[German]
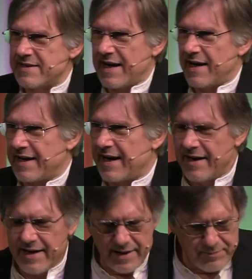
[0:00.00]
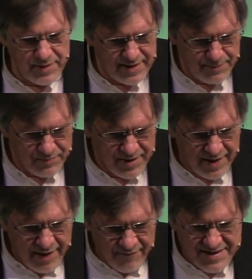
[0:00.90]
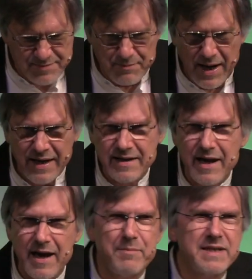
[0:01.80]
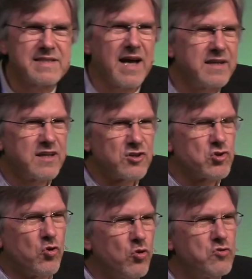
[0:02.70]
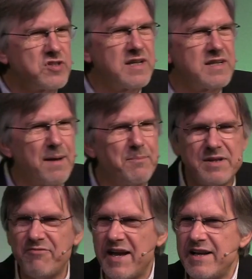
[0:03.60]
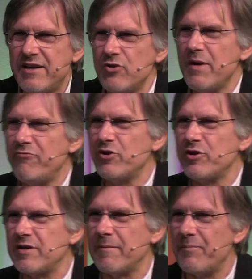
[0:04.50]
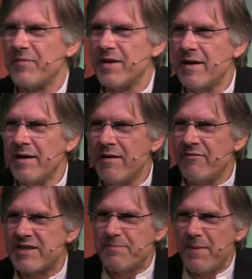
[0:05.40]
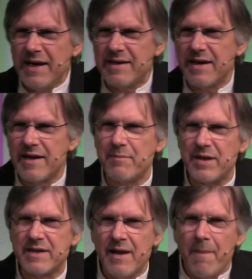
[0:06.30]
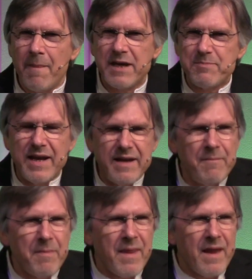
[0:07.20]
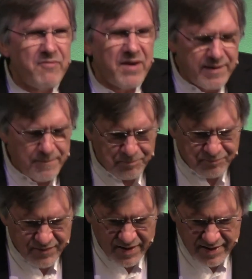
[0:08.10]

verhindert, dass es keine Krankheit mehr gibt? Was meint er mit seid getrost, ich habe die Welt überwunden? Was meint er damit? Ich meine, wenn